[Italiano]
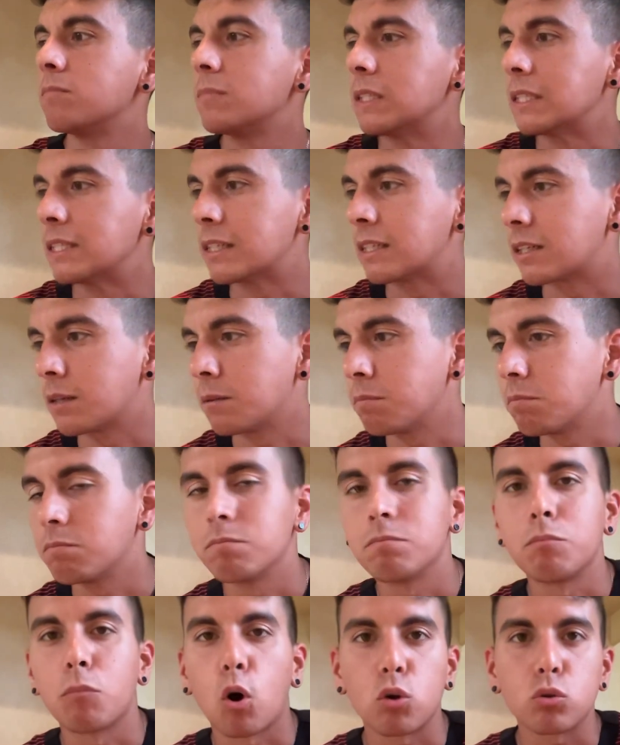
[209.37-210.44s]
in che
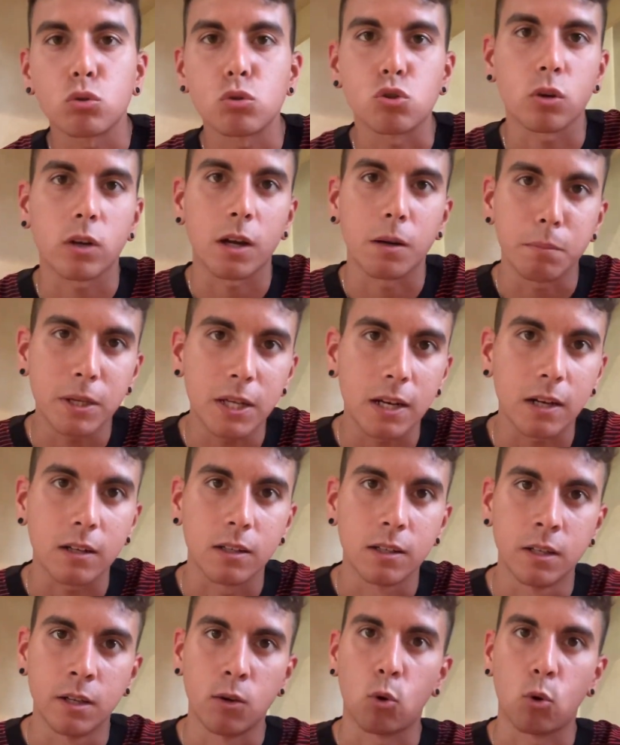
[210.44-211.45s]
modo gioca il Milan.